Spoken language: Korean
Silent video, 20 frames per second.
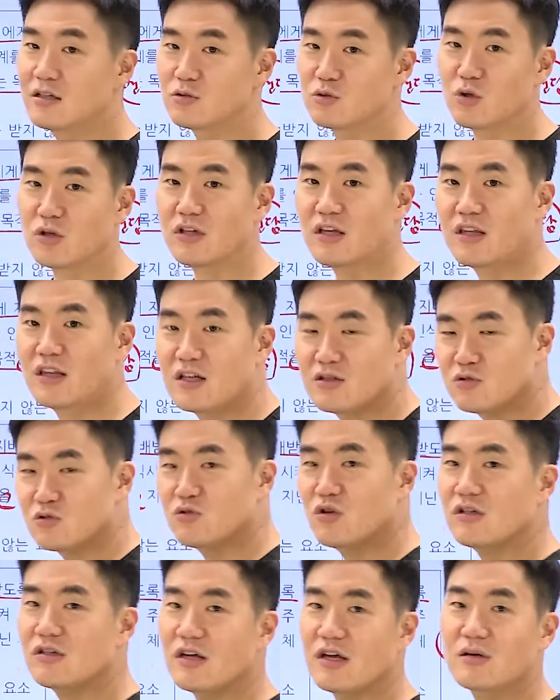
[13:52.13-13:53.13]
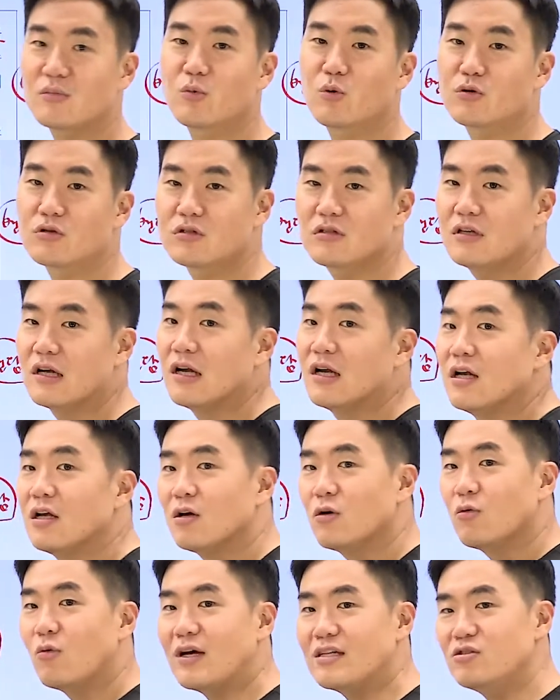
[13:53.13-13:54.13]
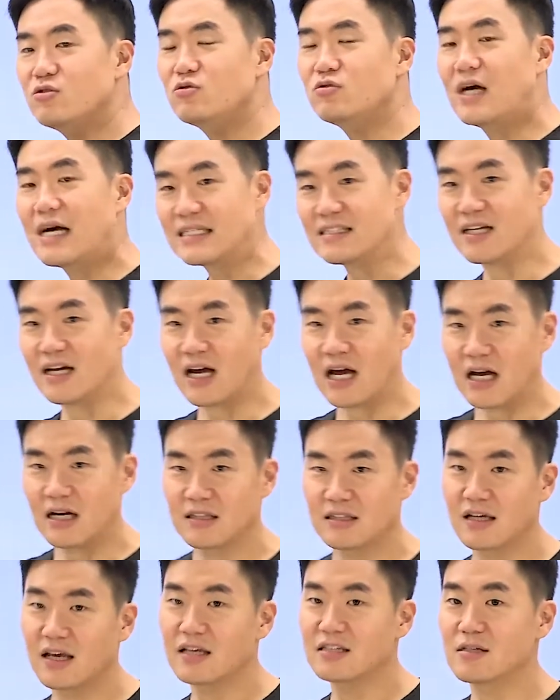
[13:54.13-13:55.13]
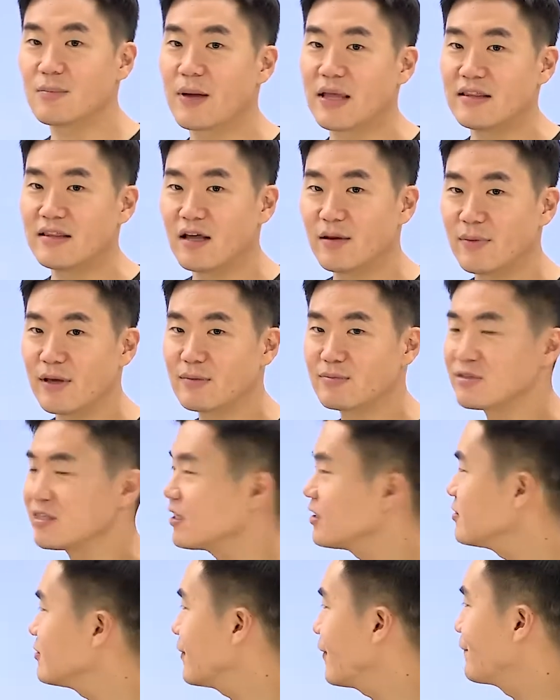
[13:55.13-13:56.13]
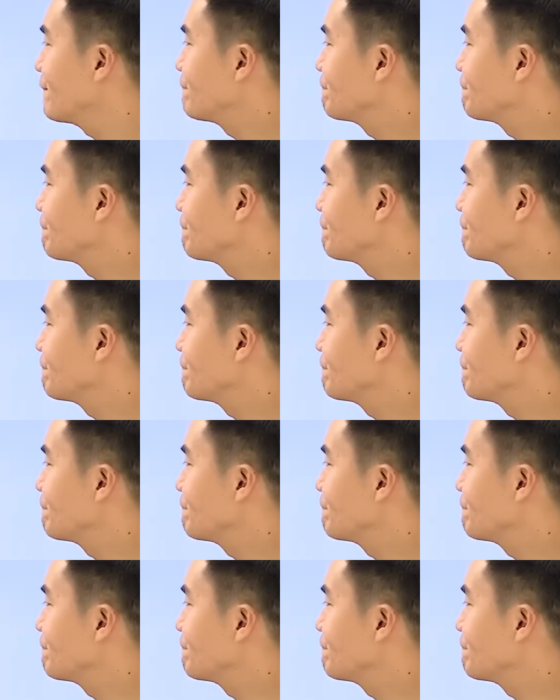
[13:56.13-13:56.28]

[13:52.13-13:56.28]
최대다수 최대 행복을 완수하자. 이게 이제 벤담의 입장이죠.